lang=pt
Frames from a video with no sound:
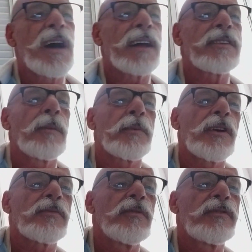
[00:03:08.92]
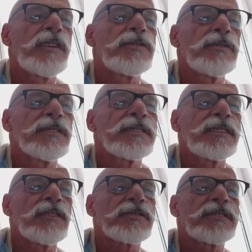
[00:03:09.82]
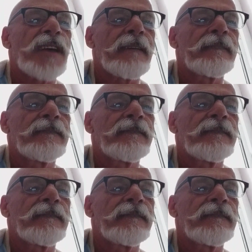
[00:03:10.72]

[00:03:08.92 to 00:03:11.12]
Até o próximo vídeo, se Deus quiser.